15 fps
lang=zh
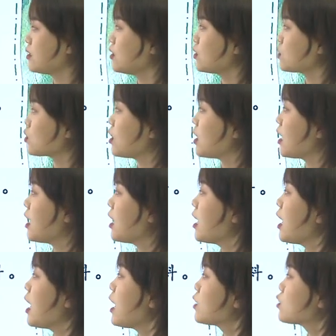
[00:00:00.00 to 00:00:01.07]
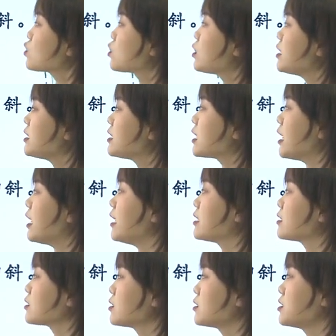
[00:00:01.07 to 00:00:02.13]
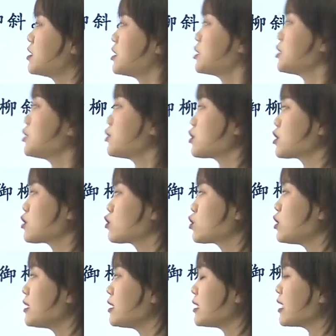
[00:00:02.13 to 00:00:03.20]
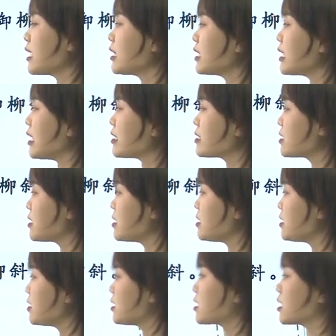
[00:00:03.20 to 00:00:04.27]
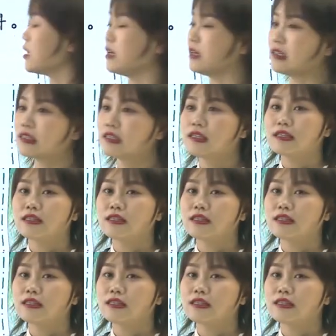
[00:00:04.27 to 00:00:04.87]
说春城其实就是春天的京城，